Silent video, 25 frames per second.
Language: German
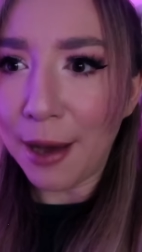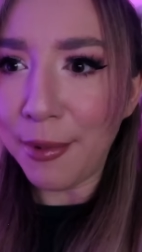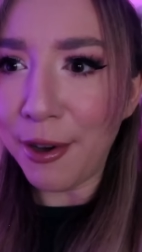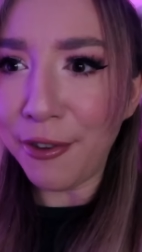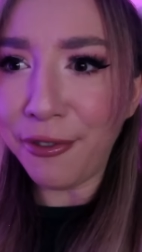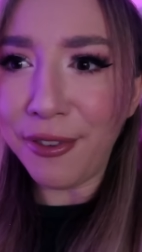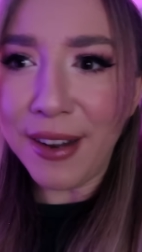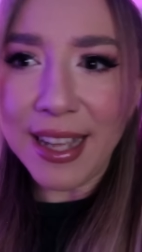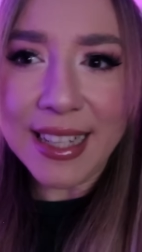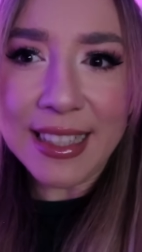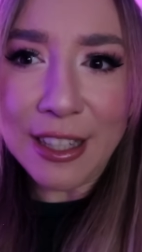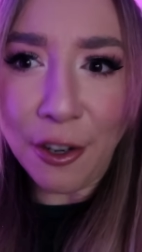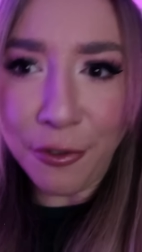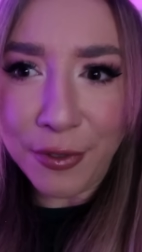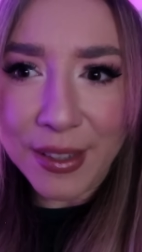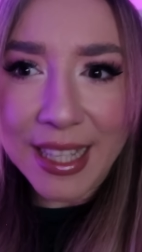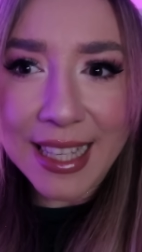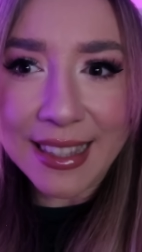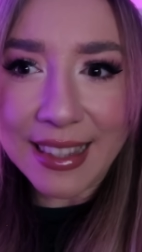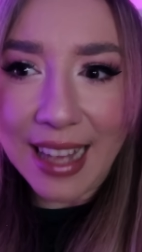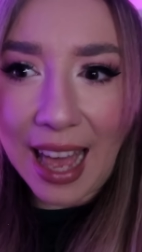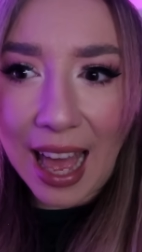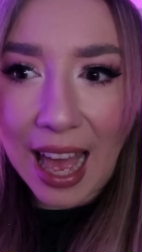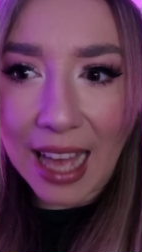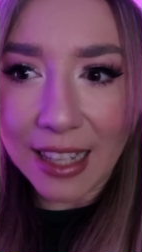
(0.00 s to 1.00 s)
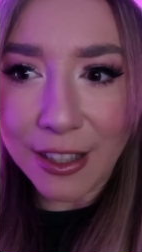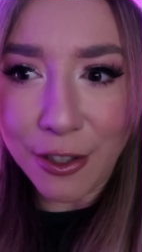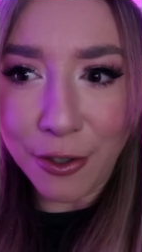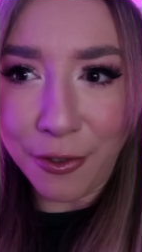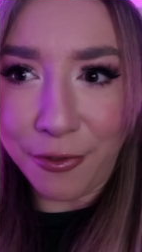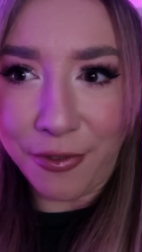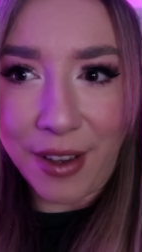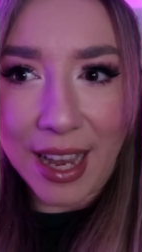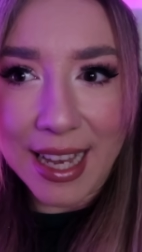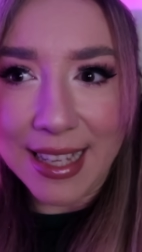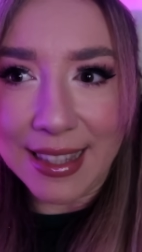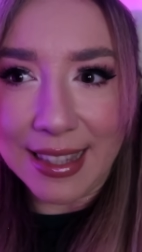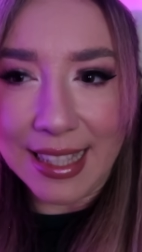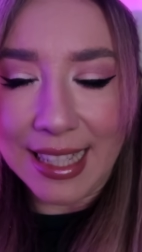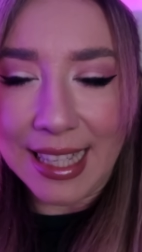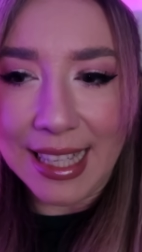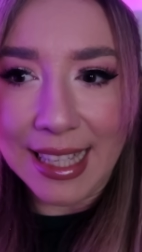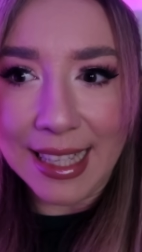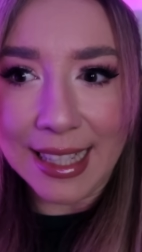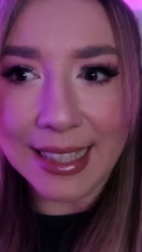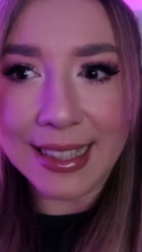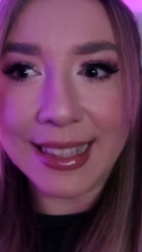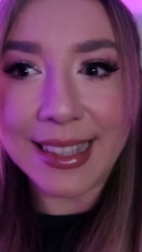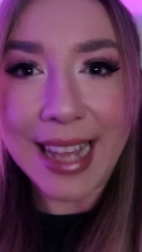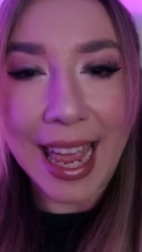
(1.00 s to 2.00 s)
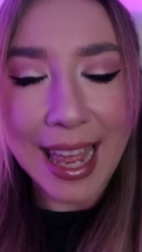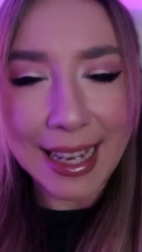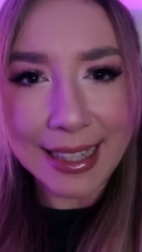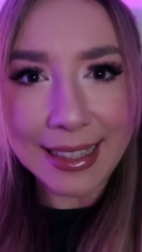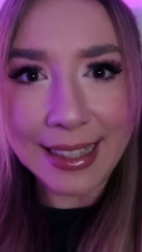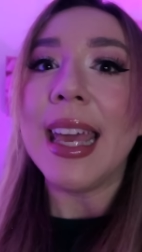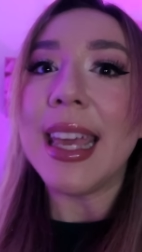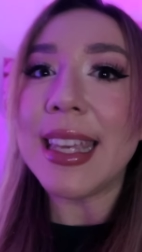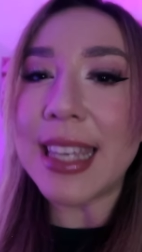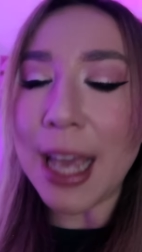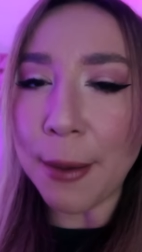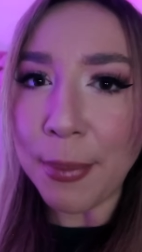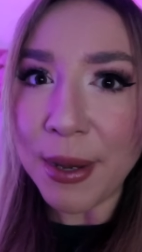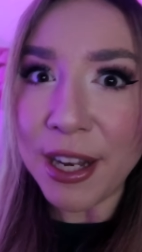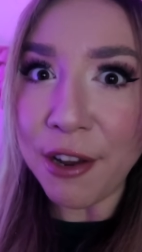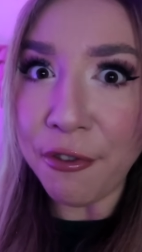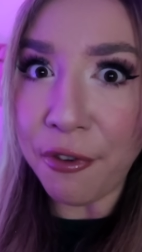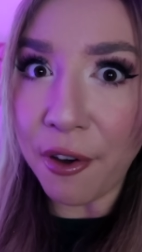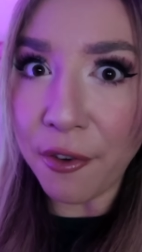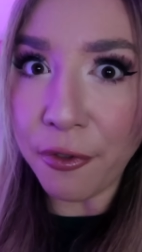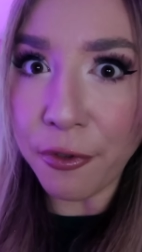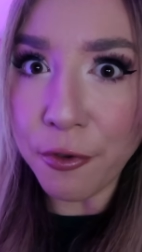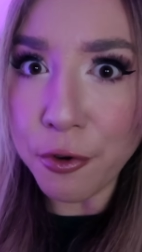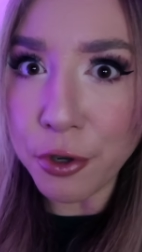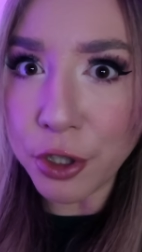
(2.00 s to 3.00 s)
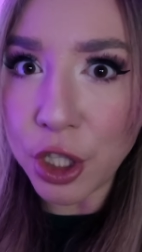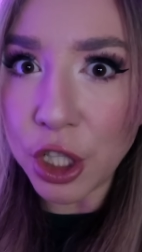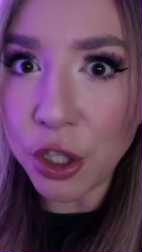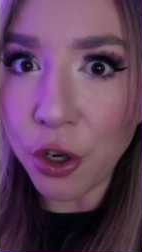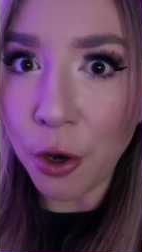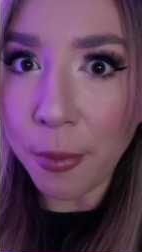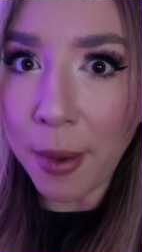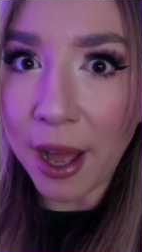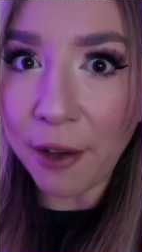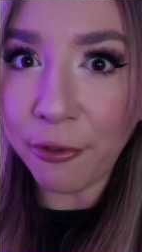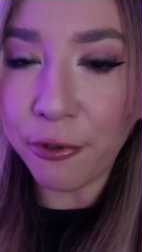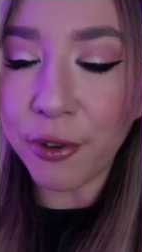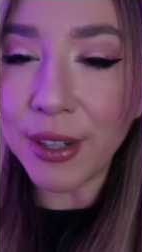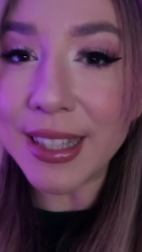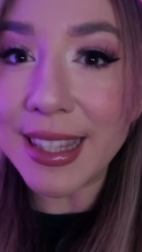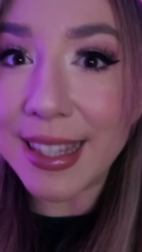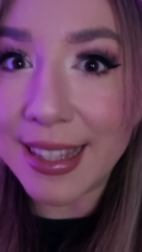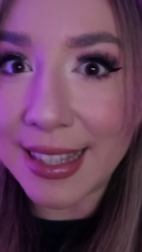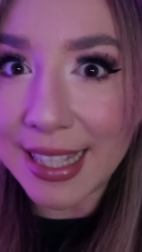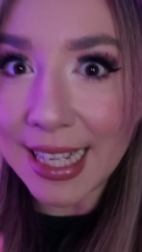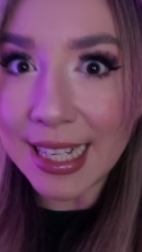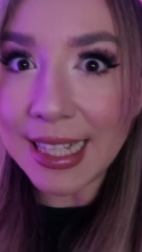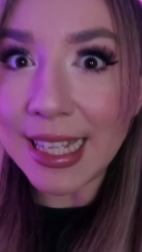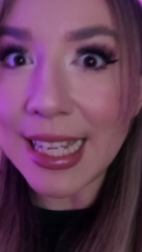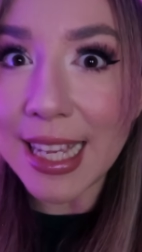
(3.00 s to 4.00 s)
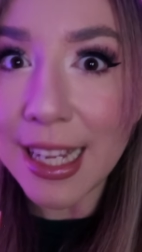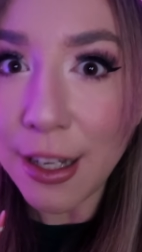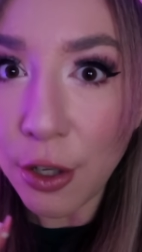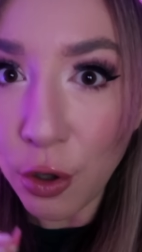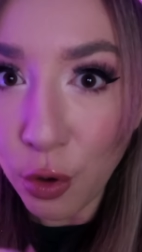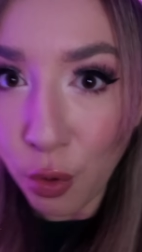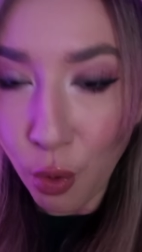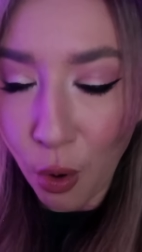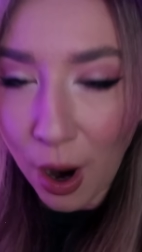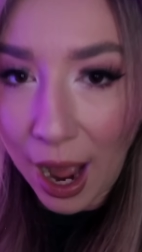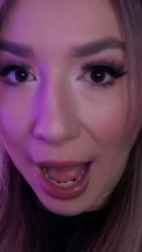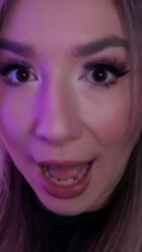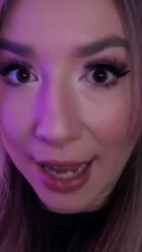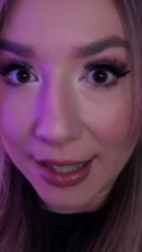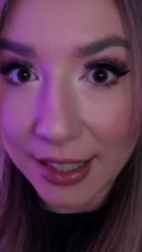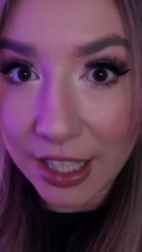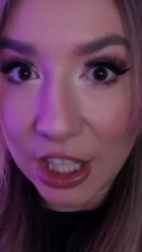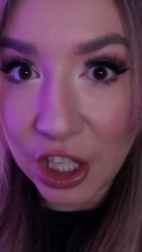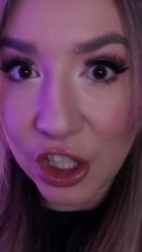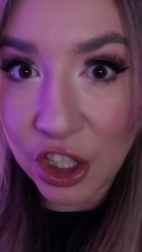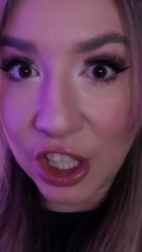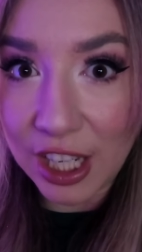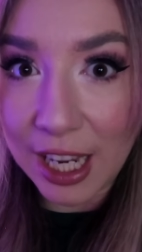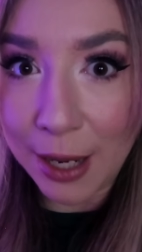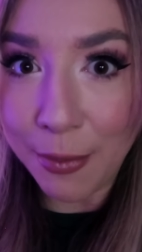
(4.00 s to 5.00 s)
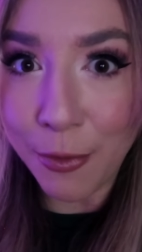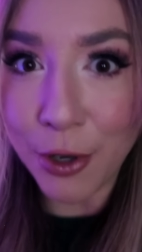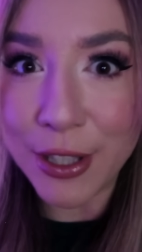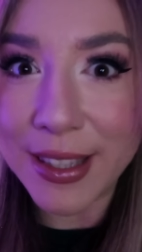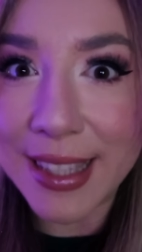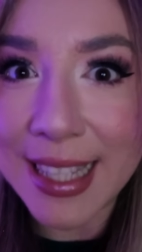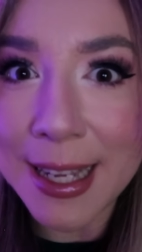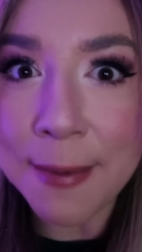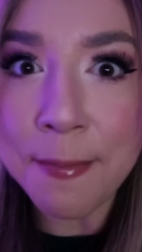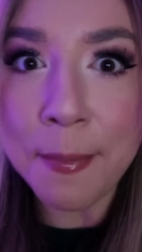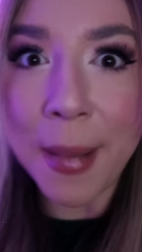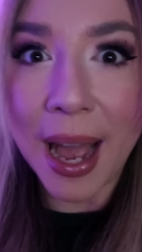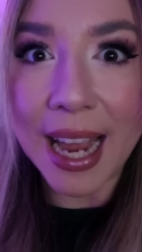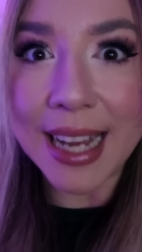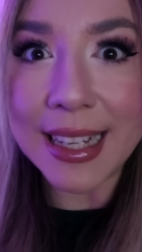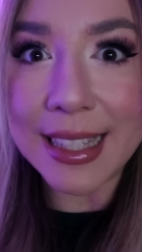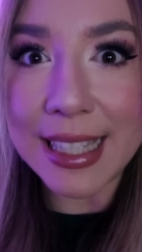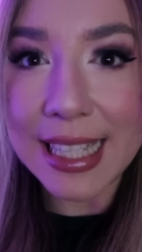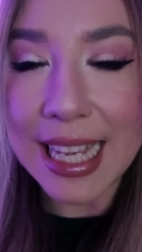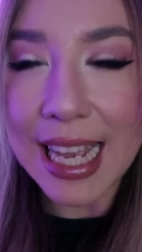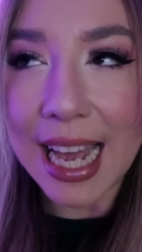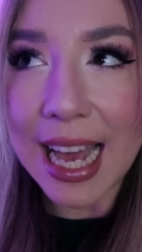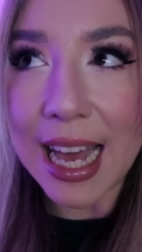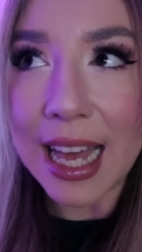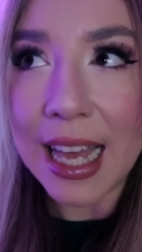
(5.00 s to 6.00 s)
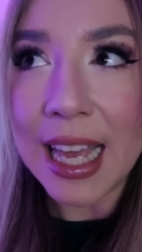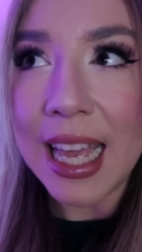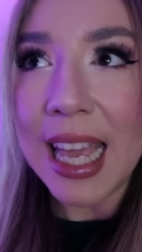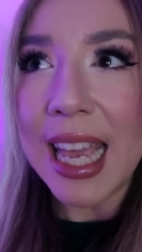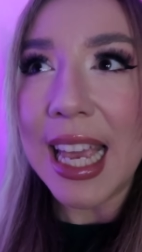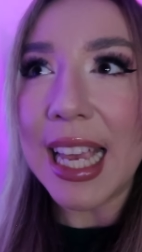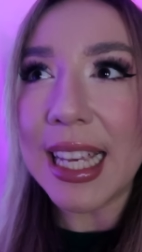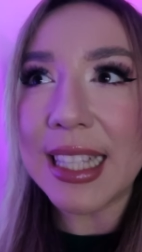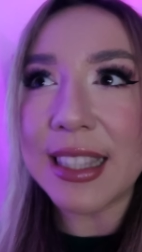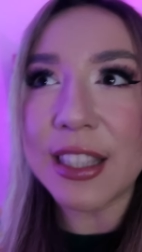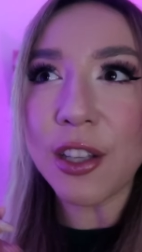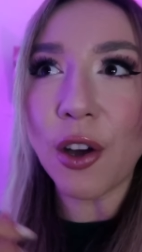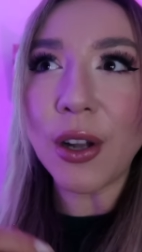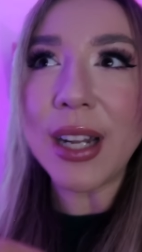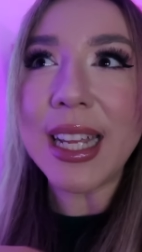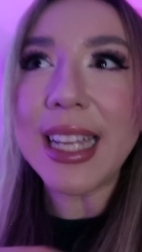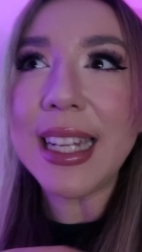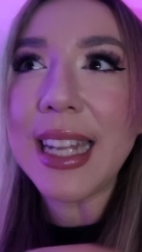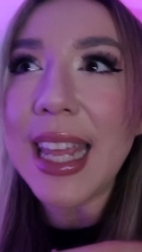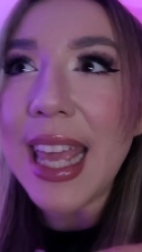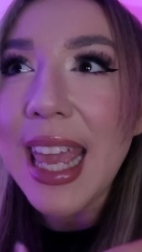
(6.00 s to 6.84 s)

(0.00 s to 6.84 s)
aber vielleicht auf diese Art und Weise hier, denn ich habe mir die verfluchte Nummer von Cindy Lou angeschrieben und sie meint ja, ich soll ihn